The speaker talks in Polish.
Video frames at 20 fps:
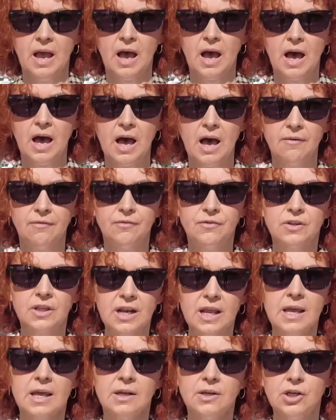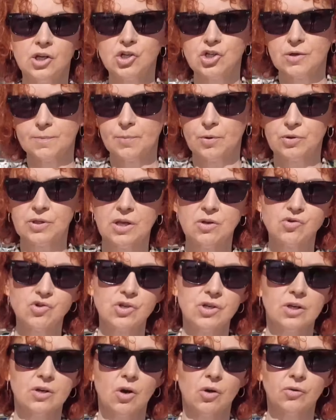A w tle jeszcze
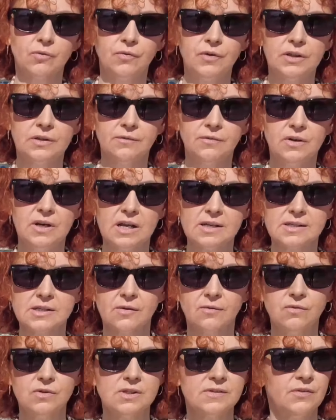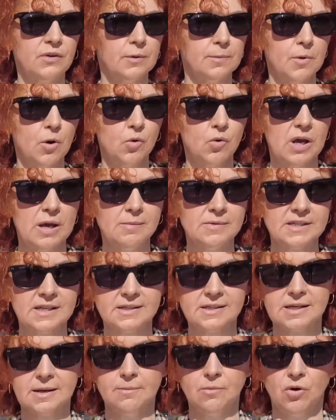potężny konflikt finansowy z firmą
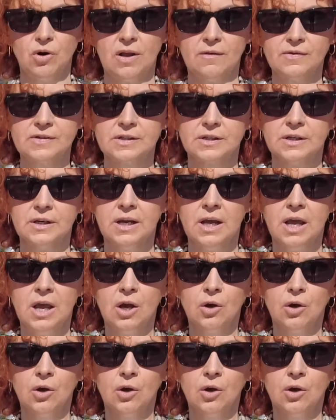MCC Molewski,